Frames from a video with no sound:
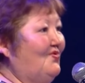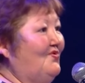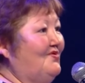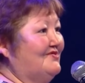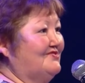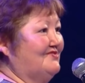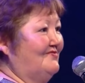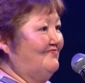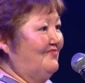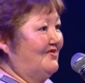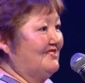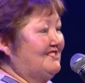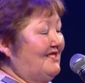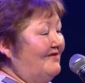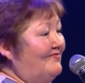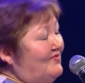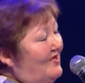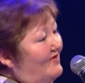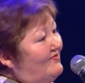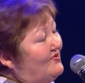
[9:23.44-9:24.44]
голосом
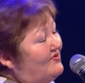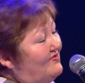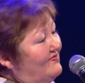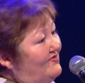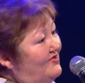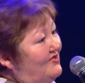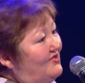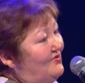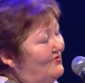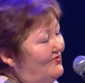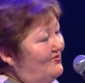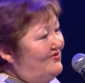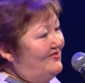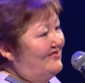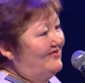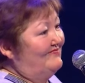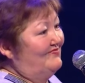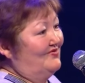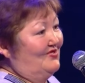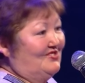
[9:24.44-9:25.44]
поставлена, а вот вы
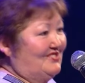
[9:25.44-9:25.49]
юной